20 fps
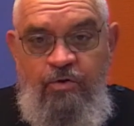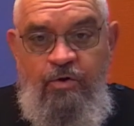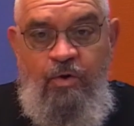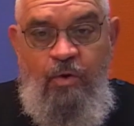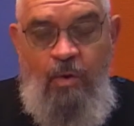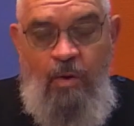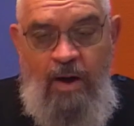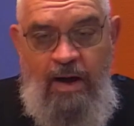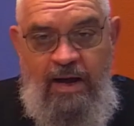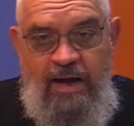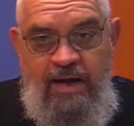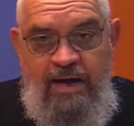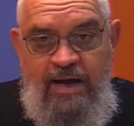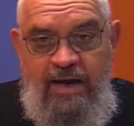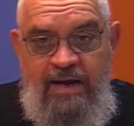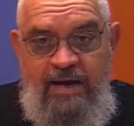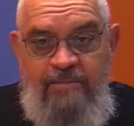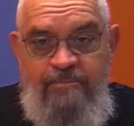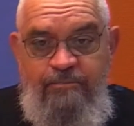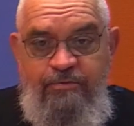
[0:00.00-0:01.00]
croire
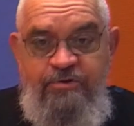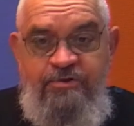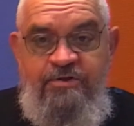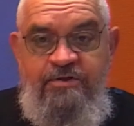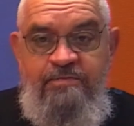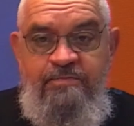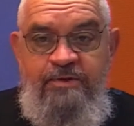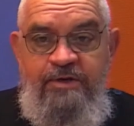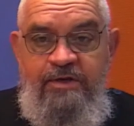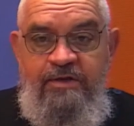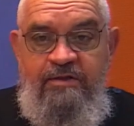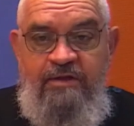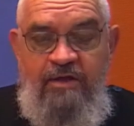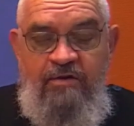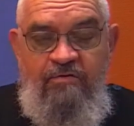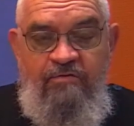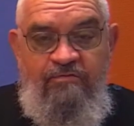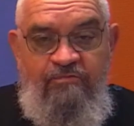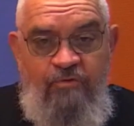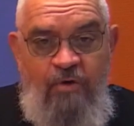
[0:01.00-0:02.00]
à la possibilité
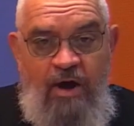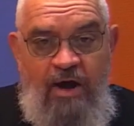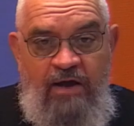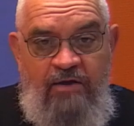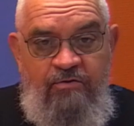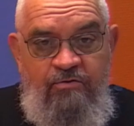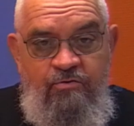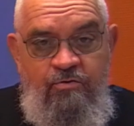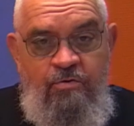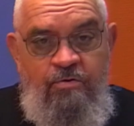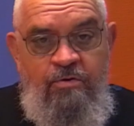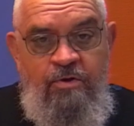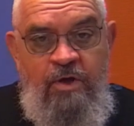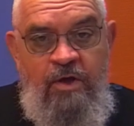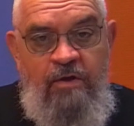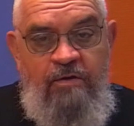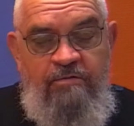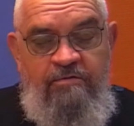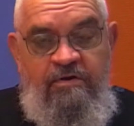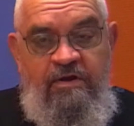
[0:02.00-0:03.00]
de voir Dieu
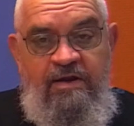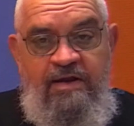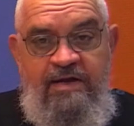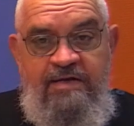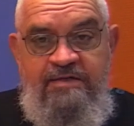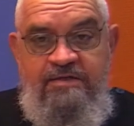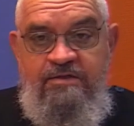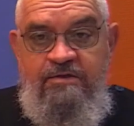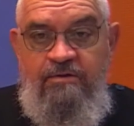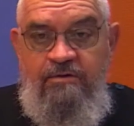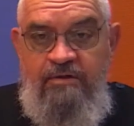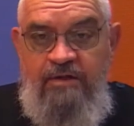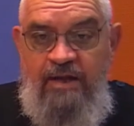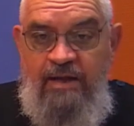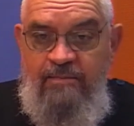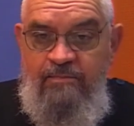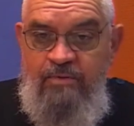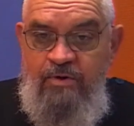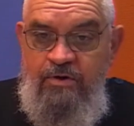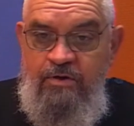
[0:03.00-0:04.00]
dès l'instant de
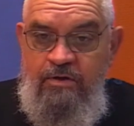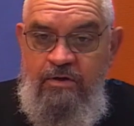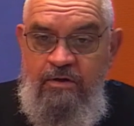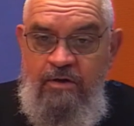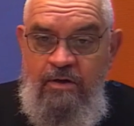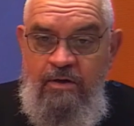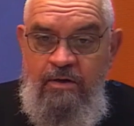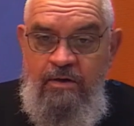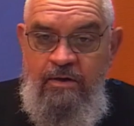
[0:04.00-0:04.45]
la mort